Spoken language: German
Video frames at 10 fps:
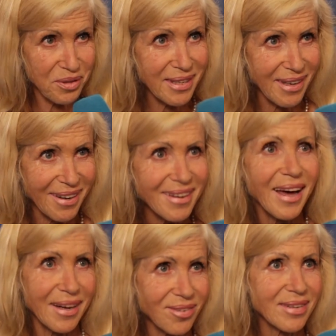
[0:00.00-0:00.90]
Vielen
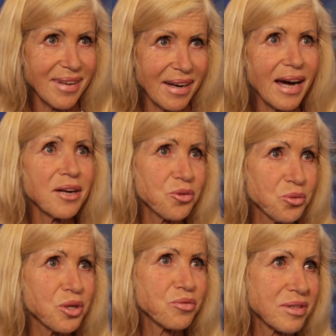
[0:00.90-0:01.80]
Dank, herzlichen Dank.
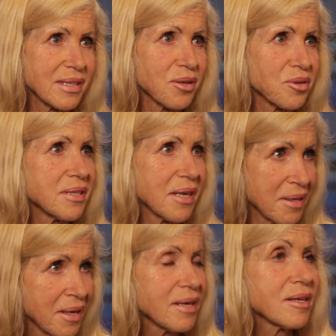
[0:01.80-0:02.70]
Alles Gute für Sie und
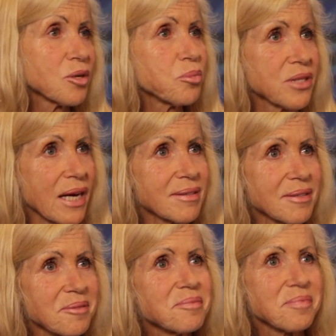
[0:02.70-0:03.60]
Ihr, Ihre Projekte.